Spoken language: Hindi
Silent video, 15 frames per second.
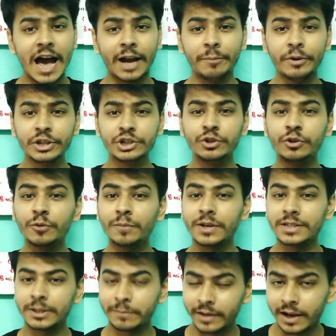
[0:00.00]
एंड मेक श्योर टू
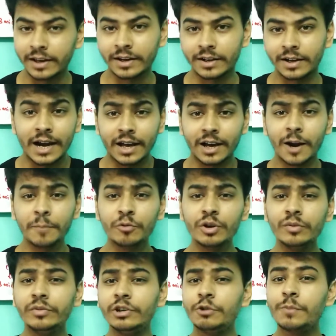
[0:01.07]
प्रेस द बेल आइकन एंड अगर आपको
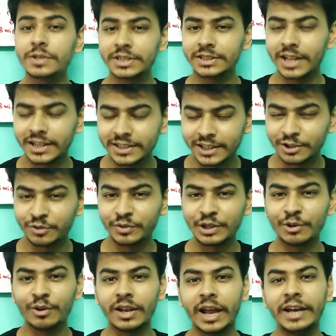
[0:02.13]
ये वीडियो पसंद आता है तो
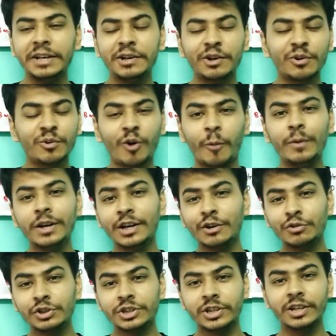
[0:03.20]
वीडियो को लाइक करो कमेंट
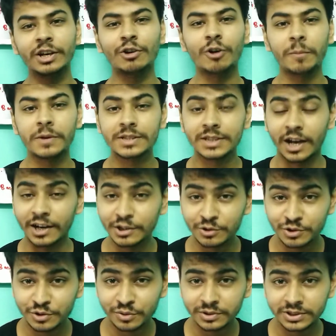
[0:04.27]
करो शेयर करो अपने सारे
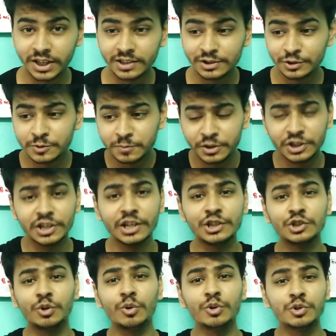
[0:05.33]
दोस्तों के साथ स्पेशली
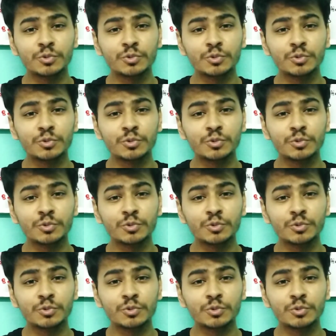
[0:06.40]
जो